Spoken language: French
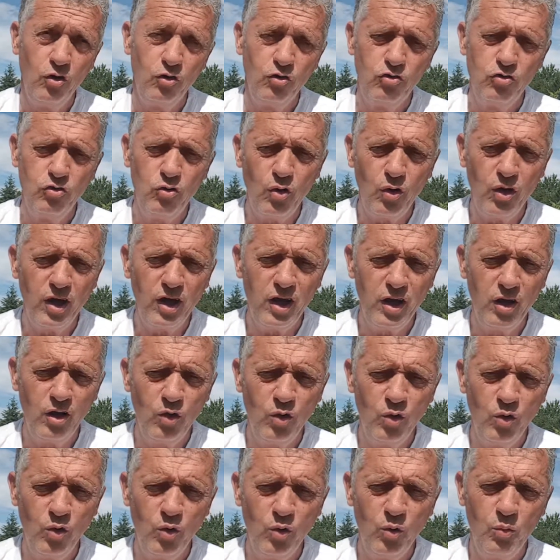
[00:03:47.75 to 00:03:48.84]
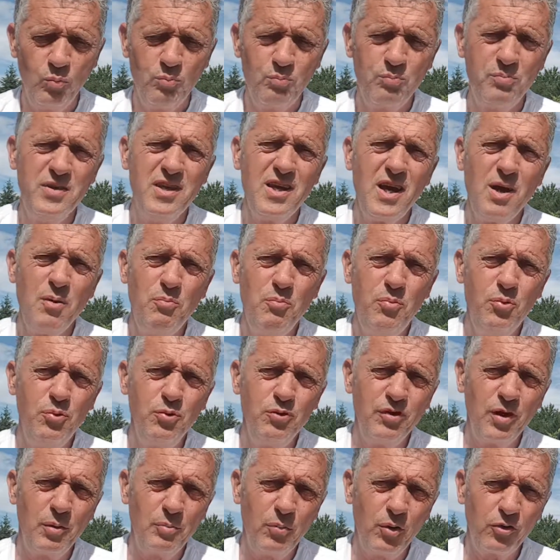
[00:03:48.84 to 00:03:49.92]
serait bien
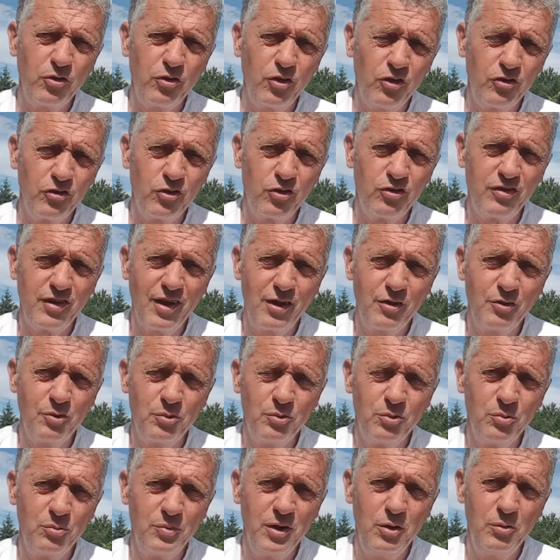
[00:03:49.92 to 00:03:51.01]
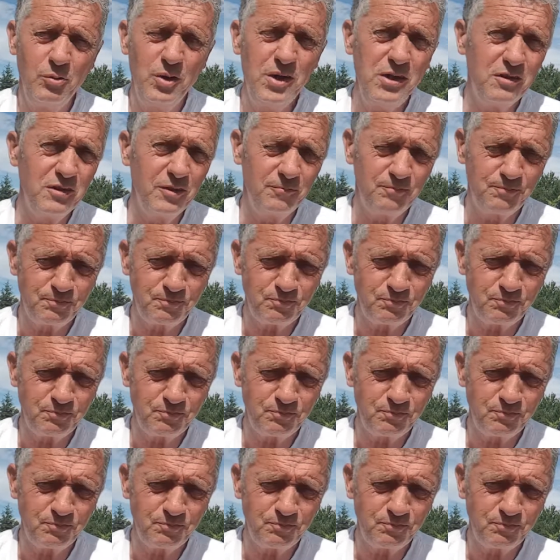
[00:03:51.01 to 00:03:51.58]
plus importante que celle de 2008,